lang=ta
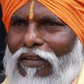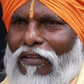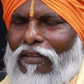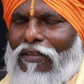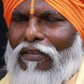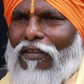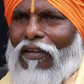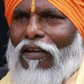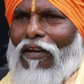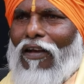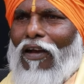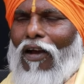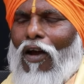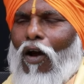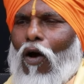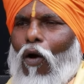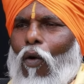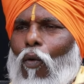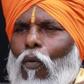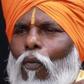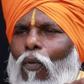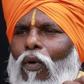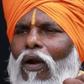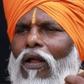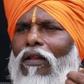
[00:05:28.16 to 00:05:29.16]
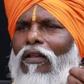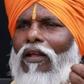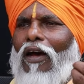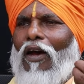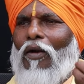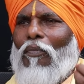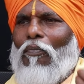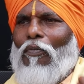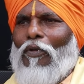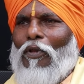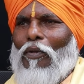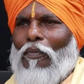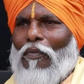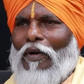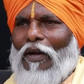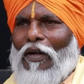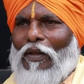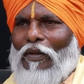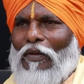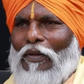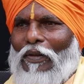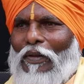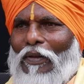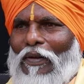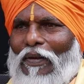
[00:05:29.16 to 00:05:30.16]
பார்த்தது அவ்வளோதான் அற்புதமாக
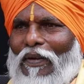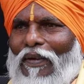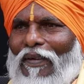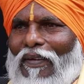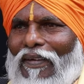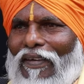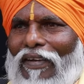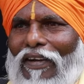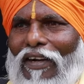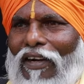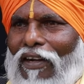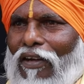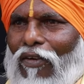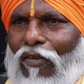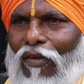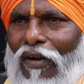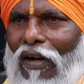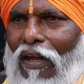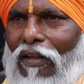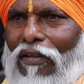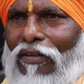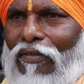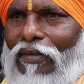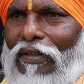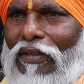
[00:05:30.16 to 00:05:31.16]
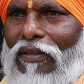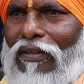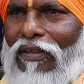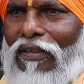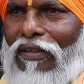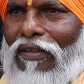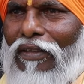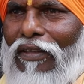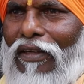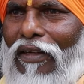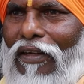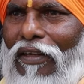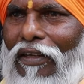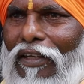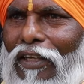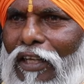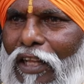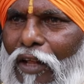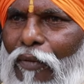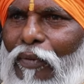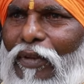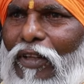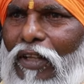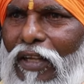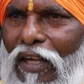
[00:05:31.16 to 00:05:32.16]
இருந்தது எனக்கு ஒரு அது வந்து
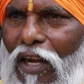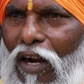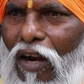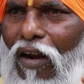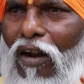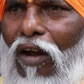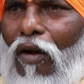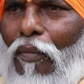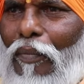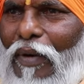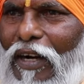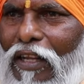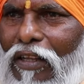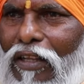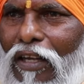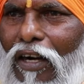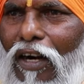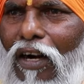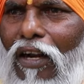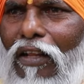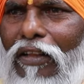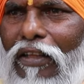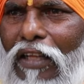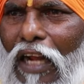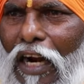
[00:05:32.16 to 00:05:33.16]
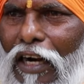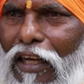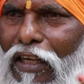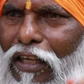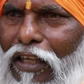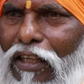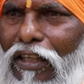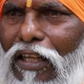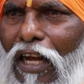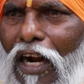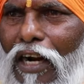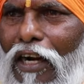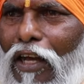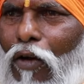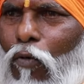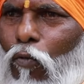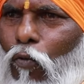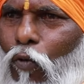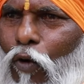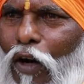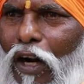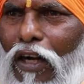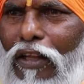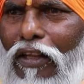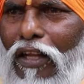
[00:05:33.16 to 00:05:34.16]
இதை வந்து எல்லா மனிதர்களும் தனக்குத்தானே
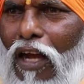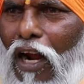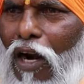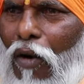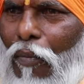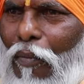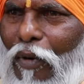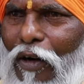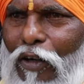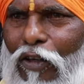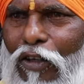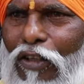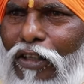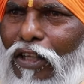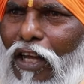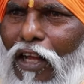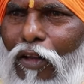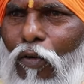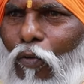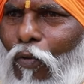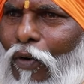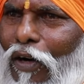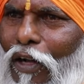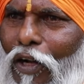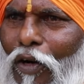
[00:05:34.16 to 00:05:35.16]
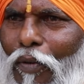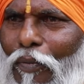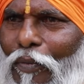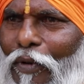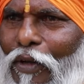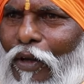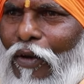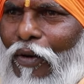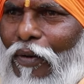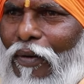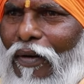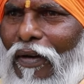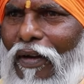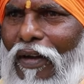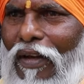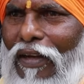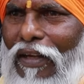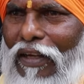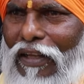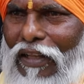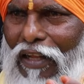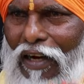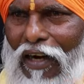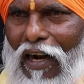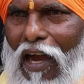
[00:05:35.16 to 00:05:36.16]
உணர்ந்தால் மட்டும்தான் அதை உணர முடியும்
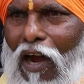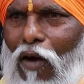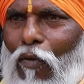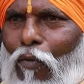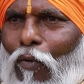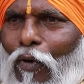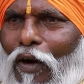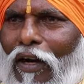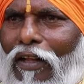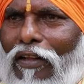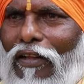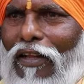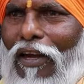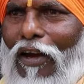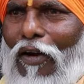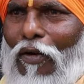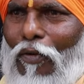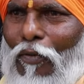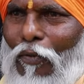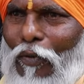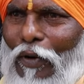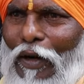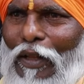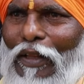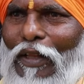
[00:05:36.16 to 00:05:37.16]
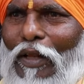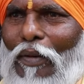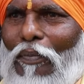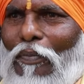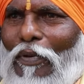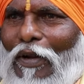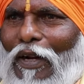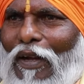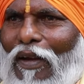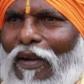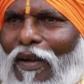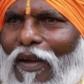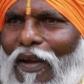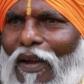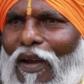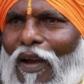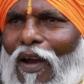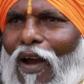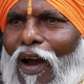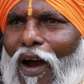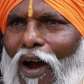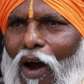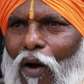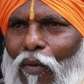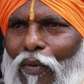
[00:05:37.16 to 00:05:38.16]
இதை நான் உணர்ந்த உணர்ந்த பிறகு
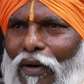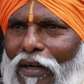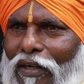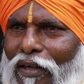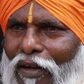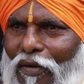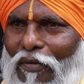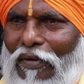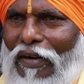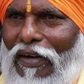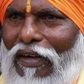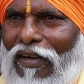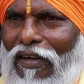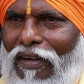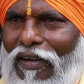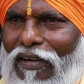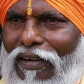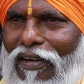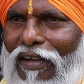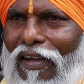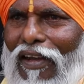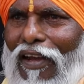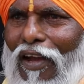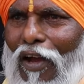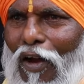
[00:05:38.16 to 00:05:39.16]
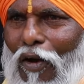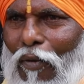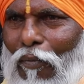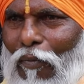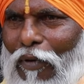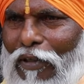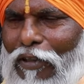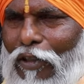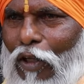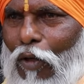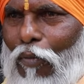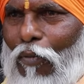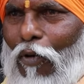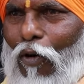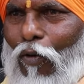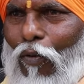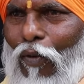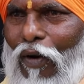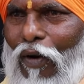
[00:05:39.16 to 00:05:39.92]
அவர்கிட்ட வேண்டிக்கிட்டு பத்திரமா